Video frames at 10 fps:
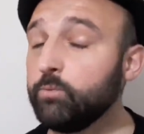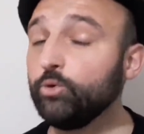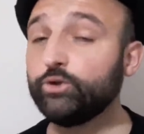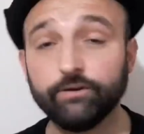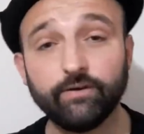
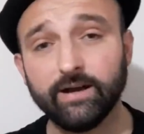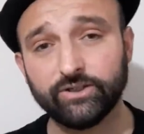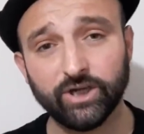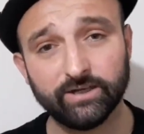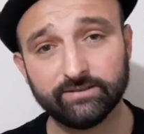Bu
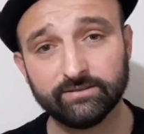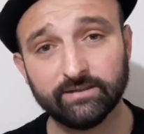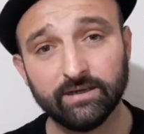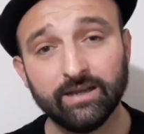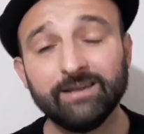cefakar,
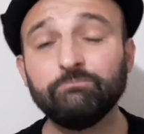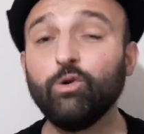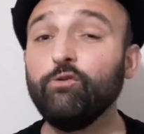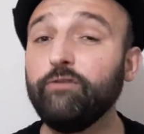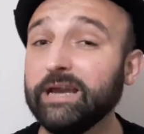
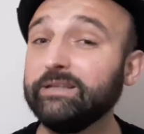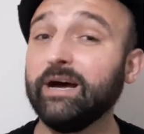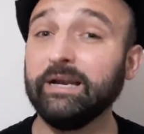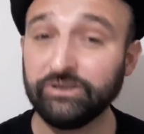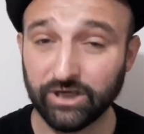bu
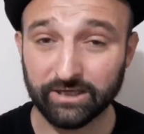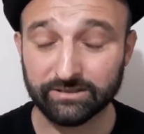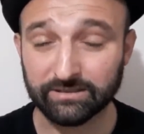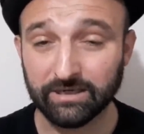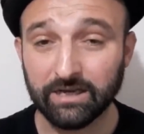
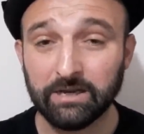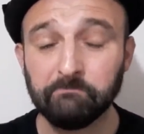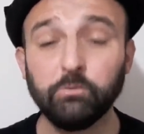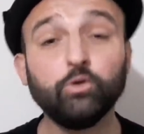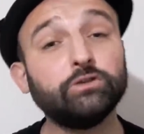fedakar,
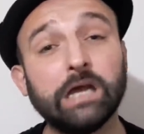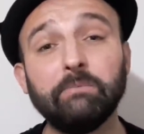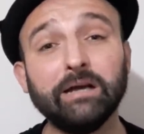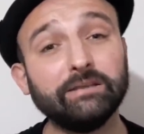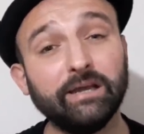bu
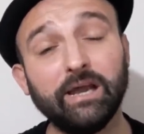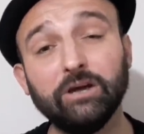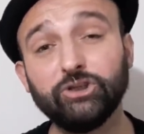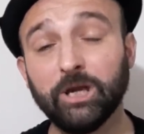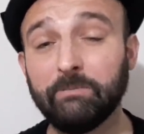sabahtan
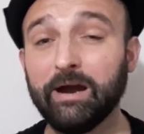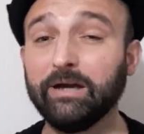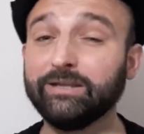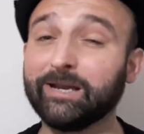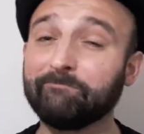akşama
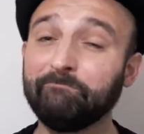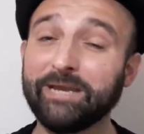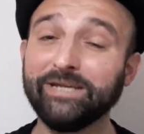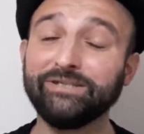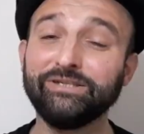kadar
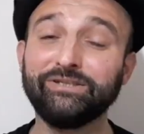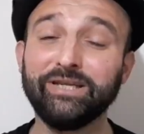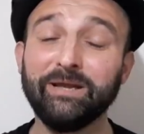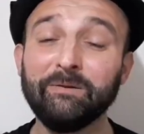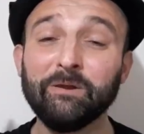
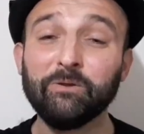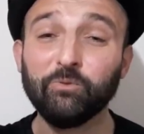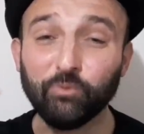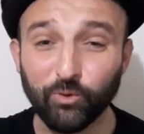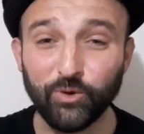mecliste
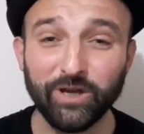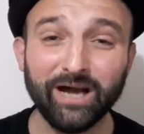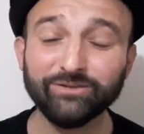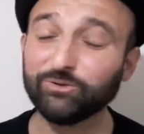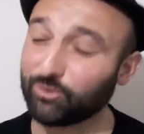
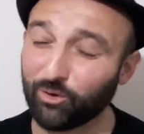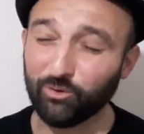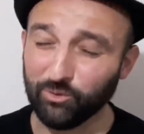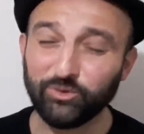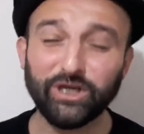uyuyan,
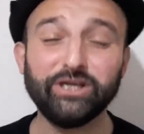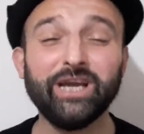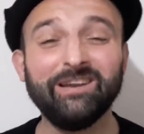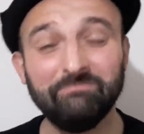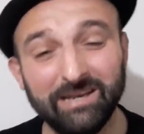zorluk
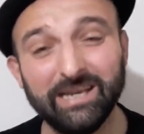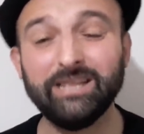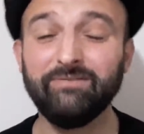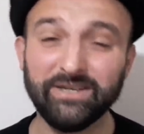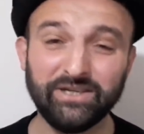çeken
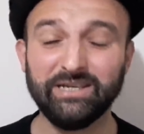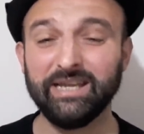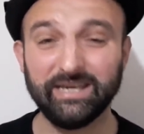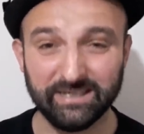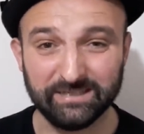
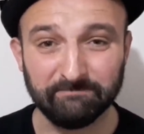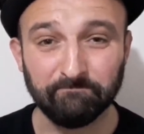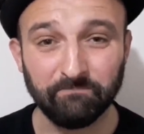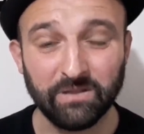milletvekillerinin